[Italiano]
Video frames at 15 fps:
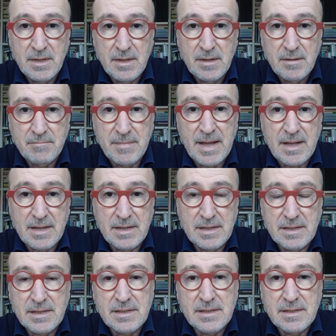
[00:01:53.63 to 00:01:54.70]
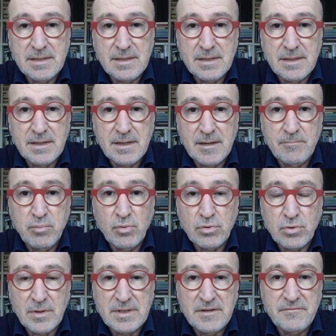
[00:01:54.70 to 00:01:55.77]
Ma eh,
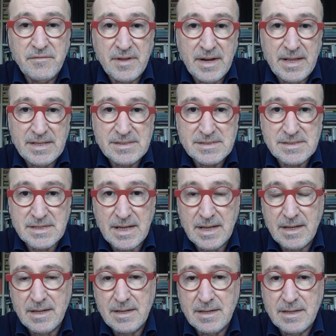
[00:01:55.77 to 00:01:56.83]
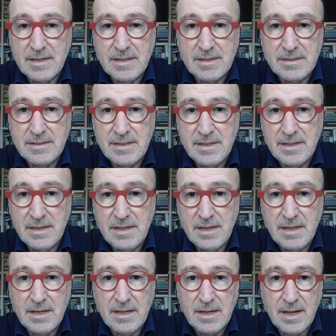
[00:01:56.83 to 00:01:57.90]
appunto a differenza eh,
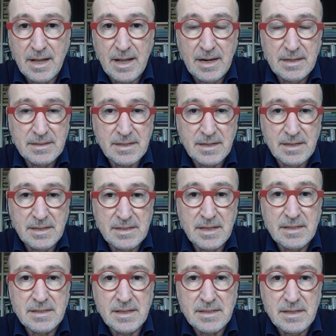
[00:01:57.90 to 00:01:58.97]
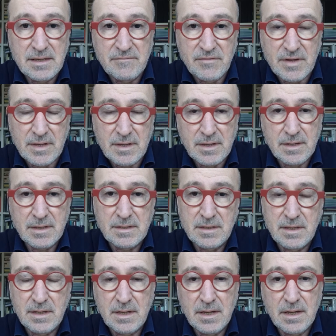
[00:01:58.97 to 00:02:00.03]
di altri tentativi eh,
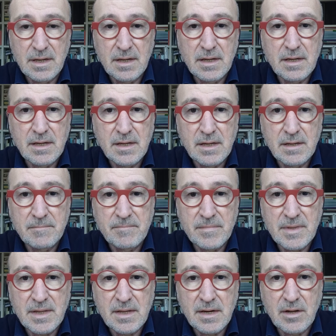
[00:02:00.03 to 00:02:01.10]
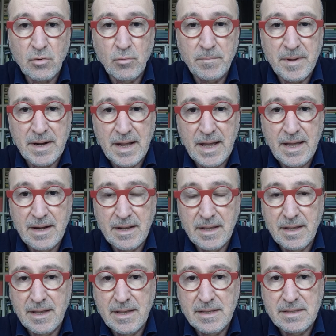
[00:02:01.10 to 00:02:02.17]
di ehm,
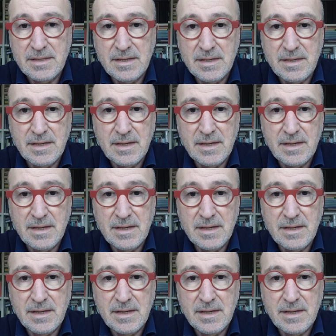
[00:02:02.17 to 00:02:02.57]
recuperare, di